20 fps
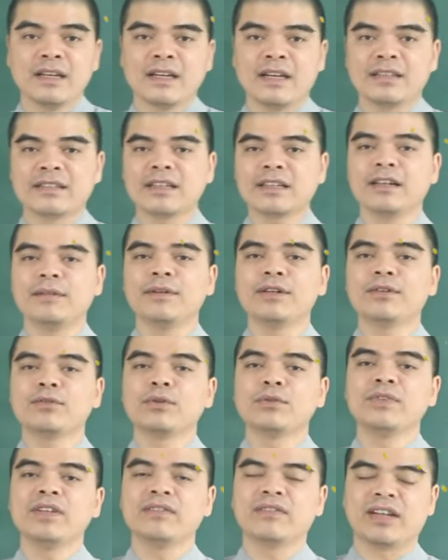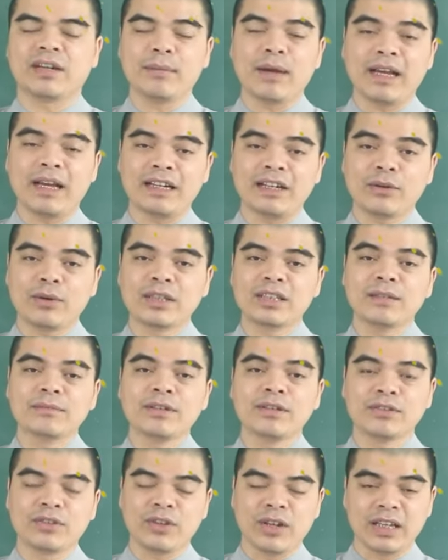À, rất cảm ơn quý vị và các bạn đã quan tâm
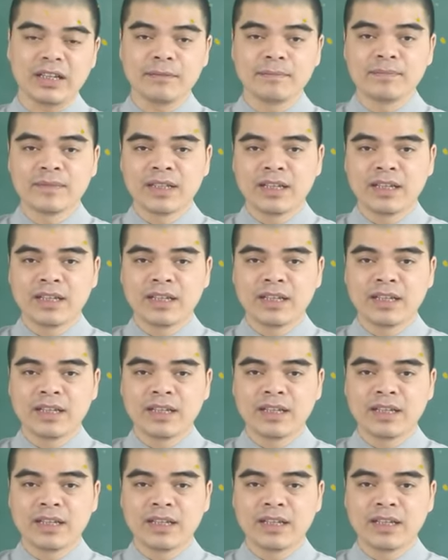theo dõi.